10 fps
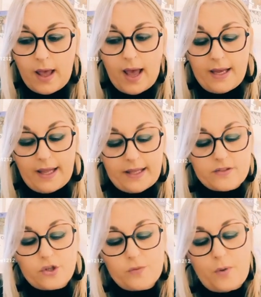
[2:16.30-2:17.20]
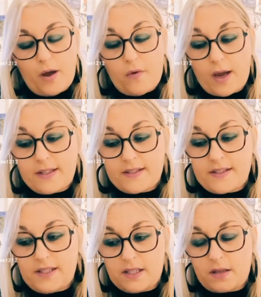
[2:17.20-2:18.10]
Allez, qu'est-ce que je peux avoir
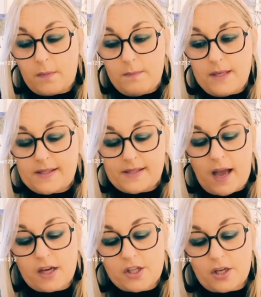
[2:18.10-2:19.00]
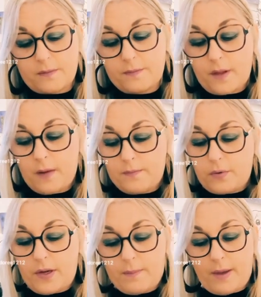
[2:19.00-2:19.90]
ici comme message
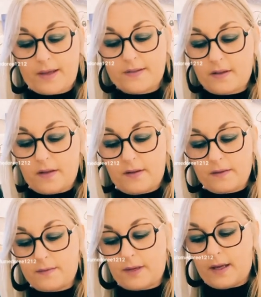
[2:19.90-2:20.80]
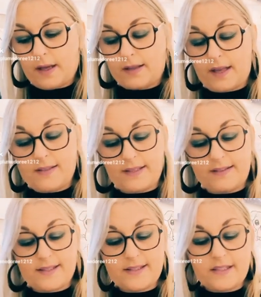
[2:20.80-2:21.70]
pour les personnes à laquelle c'est
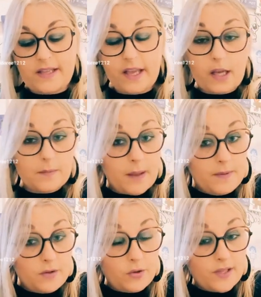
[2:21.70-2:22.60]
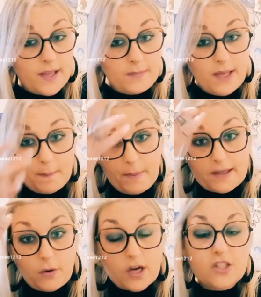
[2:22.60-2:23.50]
destiné Comme d'habitude, les amis, il n'y a pas
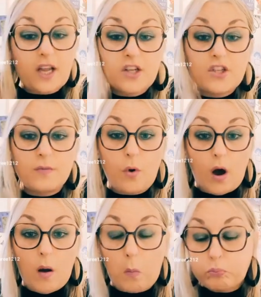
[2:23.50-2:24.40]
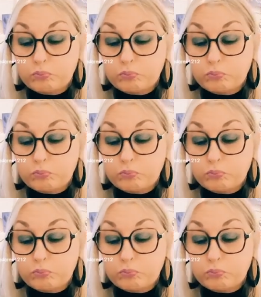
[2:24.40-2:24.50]
de hashtag chez moi.